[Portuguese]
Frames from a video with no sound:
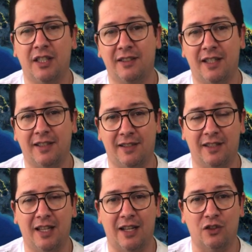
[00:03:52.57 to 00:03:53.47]
das
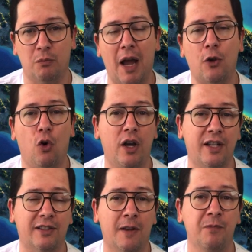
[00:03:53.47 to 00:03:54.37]
necessidades
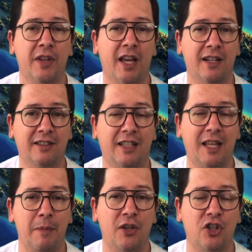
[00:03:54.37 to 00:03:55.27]
maiores era
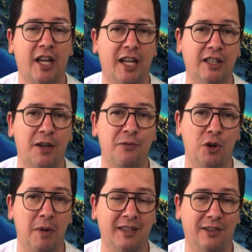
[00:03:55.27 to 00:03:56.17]
exatamente aquela da
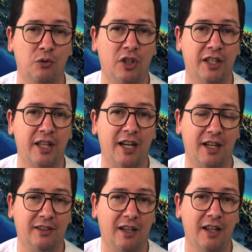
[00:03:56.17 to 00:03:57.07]
formação de
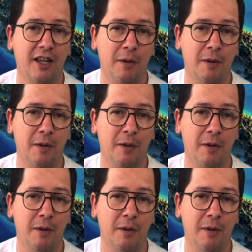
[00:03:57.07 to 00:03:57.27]
liderança.